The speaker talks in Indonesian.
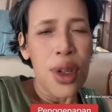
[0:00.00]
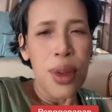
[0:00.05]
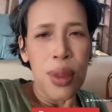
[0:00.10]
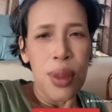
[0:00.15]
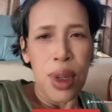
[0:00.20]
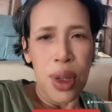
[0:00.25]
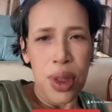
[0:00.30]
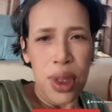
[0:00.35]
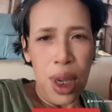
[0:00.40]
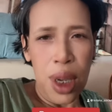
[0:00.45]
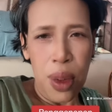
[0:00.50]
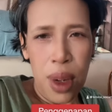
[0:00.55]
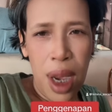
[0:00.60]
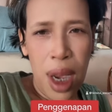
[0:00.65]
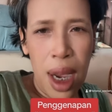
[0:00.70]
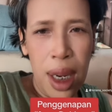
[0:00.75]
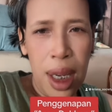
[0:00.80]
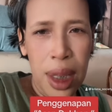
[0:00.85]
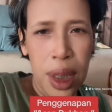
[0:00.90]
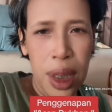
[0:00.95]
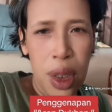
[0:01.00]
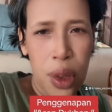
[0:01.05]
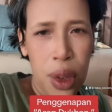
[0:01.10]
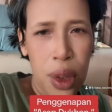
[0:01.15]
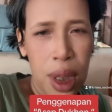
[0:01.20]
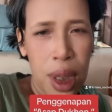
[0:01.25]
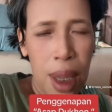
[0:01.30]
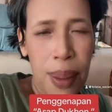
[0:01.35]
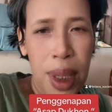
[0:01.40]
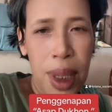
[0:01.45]
Pulau Jawa akan
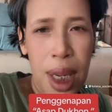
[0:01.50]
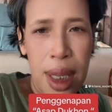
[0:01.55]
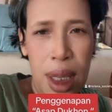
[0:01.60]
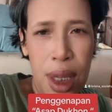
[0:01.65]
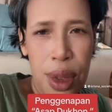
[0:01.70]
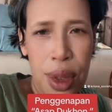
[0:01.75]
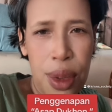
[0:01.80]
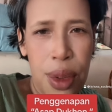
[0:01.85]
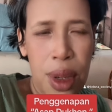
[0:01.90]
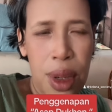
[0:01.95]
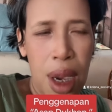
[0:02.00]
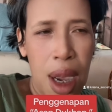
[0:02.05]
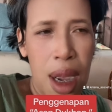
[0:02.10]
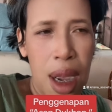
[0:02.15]
terkontaminasi juga.